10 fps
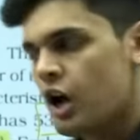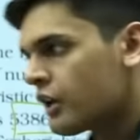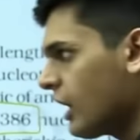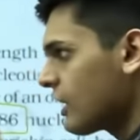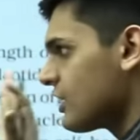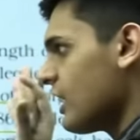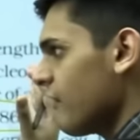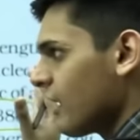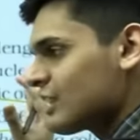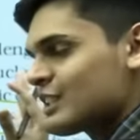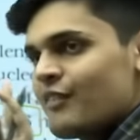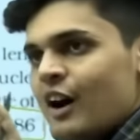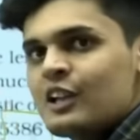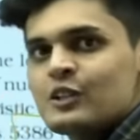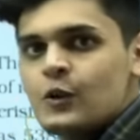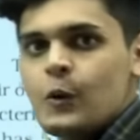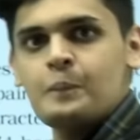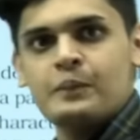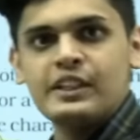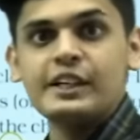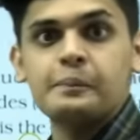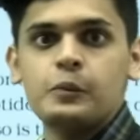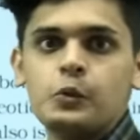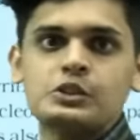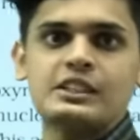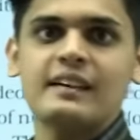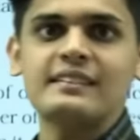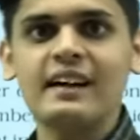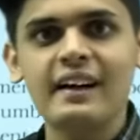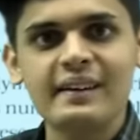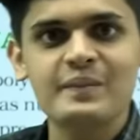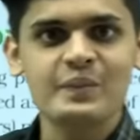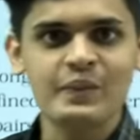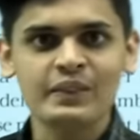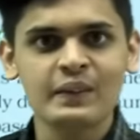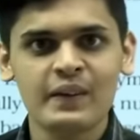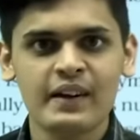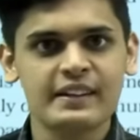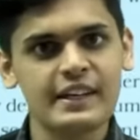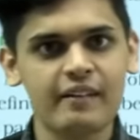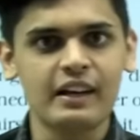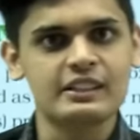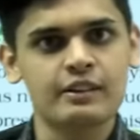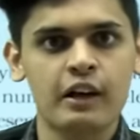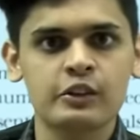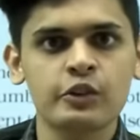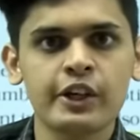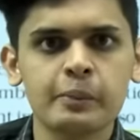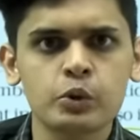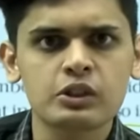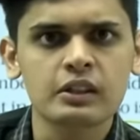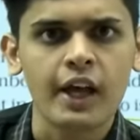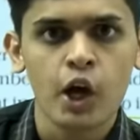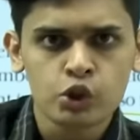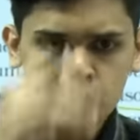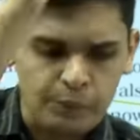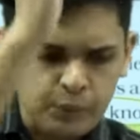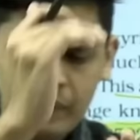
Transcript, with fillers: कि यार ये वाला सवाल तो नीट पूछ सकता है ये वाला सवाल तो नीट पूछ सकता है तो जब तुम